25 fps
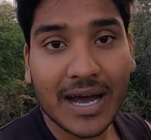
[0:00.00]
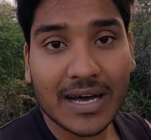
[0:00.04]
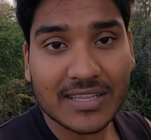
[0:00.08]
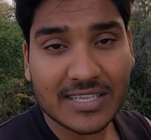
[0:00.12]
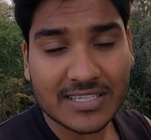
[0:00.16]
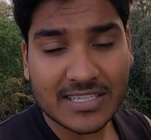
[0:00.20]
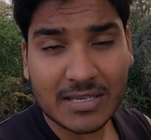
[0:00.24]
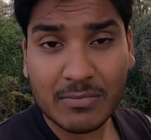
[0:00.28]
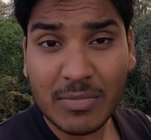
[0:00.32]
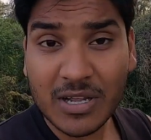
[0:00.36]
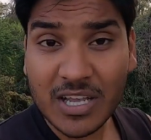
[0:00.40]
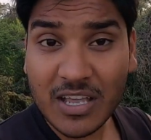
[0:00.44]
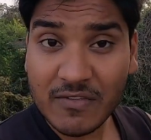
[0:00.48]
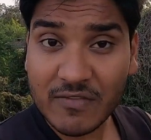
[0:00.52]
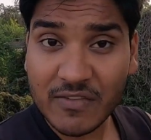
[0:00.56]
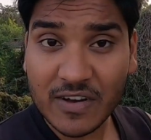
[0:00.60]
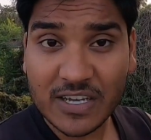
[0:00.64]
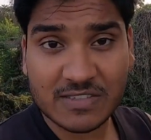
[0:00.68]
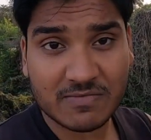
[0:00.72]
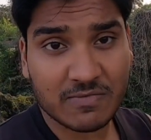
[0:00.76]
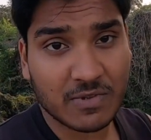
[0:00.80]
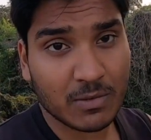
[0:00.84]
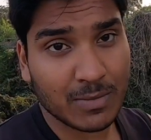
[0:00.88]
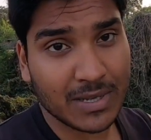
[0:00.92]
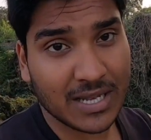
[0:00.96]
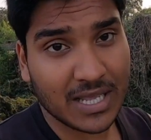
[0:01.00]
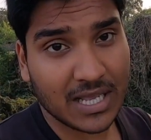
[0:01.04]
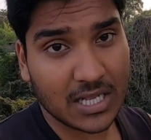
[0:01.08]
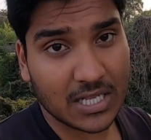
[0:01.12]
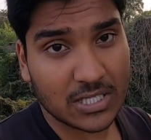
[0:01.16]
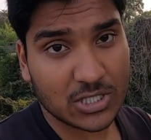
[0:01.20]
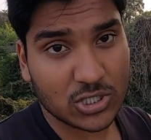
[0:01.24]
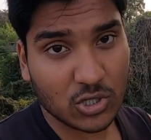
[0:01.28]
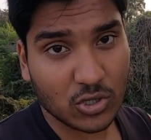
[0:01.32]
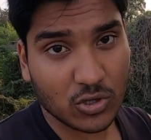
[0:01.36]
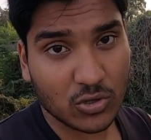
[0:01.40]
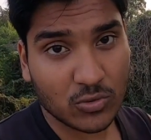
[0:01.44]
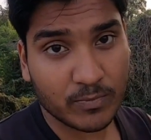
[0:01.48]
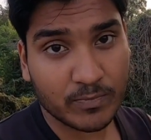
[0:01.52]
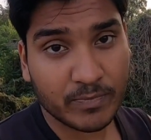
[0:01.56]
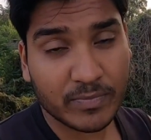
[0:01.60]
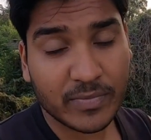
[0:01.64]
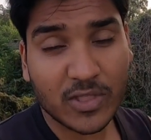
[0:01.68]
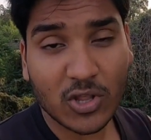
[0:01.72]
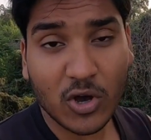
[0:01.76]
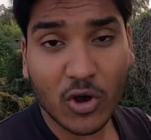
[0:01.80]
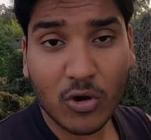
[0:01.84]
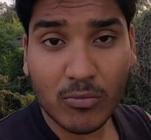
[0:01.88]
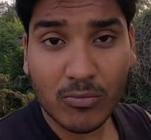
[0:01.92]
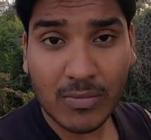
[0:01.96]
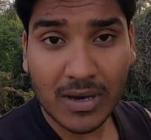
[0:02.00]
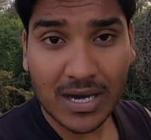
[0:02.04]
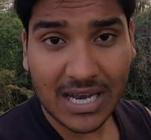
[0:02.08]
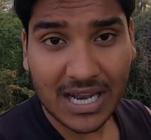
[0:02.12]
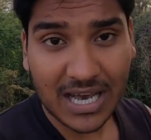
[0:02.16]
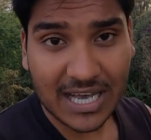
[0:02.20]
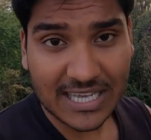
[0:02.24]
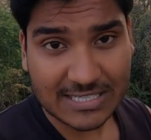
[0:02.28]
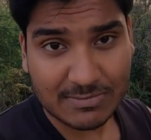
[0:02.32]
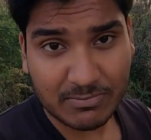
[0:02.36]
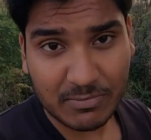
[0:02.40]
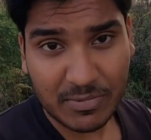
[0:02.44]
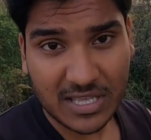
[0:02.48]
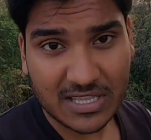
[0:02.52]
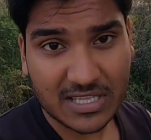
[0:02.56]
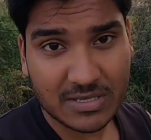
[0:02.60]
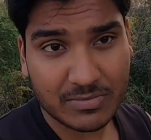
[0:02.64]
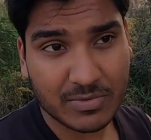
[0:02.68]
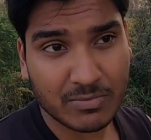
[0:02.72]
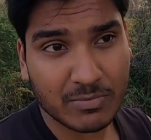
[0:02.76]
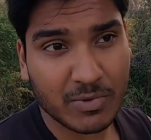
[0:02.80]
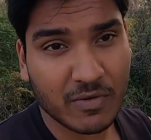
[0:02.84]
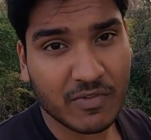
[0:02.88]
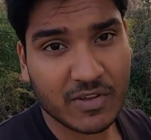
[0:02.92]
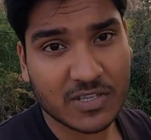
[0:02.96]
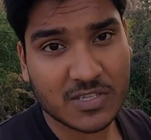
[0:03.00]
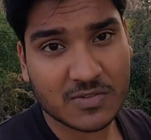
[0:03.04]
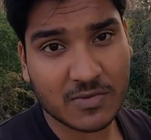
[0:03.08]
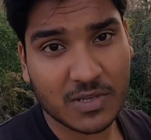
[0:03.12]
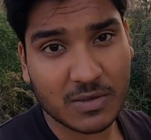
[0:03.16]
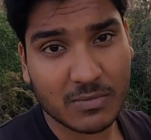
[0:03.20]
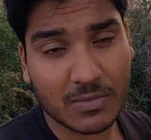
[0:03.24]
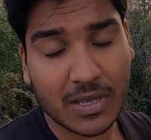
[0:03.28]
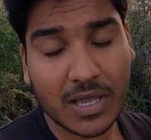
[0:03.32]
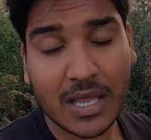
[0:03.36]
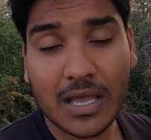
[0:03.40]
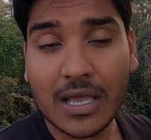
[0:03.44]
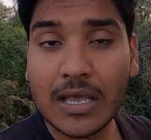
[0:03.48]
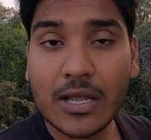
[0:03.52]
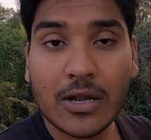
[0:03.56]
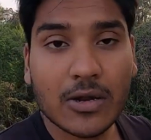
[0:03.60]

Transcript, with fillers: दिसंबर की फर्स्ट वीक में निकल जाओ नवंबर लास्ट में या दिसंबर फर्स्ट वीक में